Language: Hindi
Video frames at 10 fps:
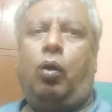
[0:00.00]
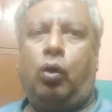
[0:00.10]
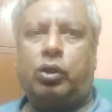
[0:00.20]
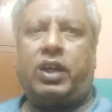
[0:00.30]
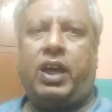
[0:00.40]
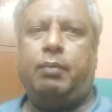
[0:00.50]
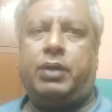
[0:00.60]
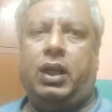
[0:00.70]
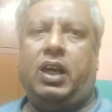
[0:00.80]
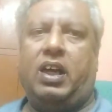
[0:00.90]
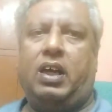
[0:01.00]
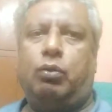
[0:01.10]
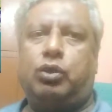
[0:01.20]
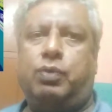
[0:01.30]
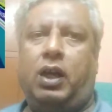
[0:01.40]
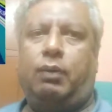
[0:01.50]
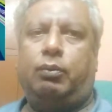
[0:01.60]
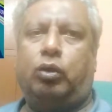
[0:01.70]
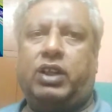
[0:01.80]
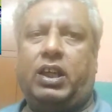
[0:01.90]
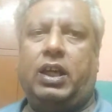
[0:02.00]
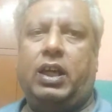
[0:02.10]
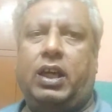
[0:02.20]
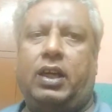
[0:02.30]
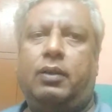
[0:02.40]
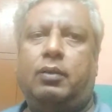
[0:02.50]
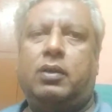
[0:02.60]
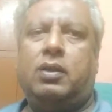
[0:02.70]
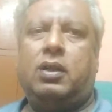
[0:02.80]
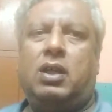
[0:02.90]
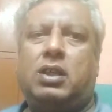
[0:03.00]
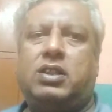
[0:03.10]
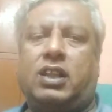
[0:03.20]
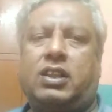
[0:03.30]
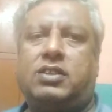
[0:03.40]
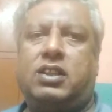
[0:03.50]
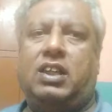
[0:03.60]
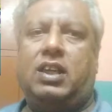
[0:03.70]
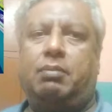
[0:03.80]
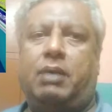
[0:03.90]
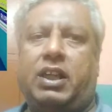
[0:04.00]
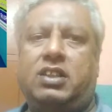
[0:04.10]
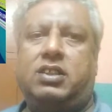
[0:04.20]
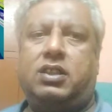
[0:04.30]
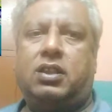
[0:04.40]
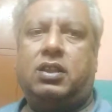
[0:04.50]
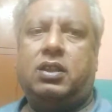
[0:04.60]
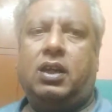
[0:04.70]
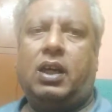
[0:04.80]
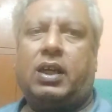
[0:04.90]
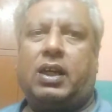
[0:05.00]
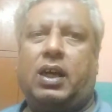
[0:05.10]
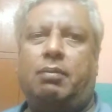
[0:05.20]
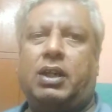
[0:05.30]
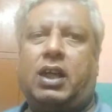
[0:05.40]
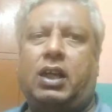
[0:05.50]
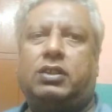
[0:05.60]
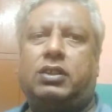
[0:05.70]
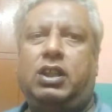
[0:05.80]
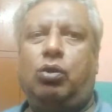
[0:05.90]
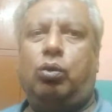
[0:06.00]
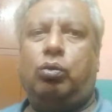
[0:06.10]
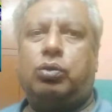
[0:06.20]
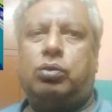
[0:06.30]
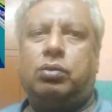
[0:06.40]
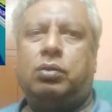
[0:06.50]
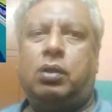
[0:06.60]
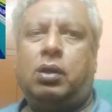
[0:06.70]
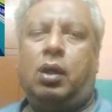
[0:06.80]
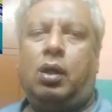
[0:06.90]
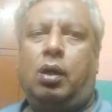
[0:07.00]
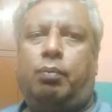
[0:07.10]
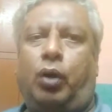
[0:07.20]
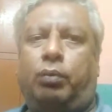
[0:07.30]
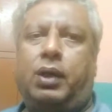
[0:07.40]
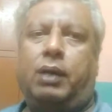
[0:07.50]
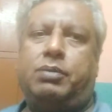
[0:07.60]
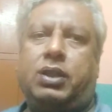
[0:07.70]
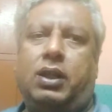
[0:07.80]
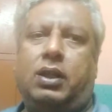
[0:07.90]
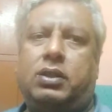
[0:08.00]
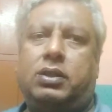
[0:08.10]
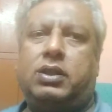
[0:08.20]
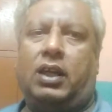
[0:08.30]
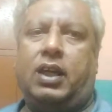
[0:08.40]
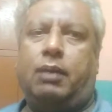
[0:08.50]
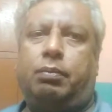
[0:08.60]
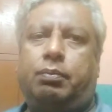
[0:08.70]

और कैम्प किए हैं उसमें हम लोग देखे हैं ज़्यादा से ज़्यादा मरीज कमर का तीनों प्रॉब्लम से ज़्यादा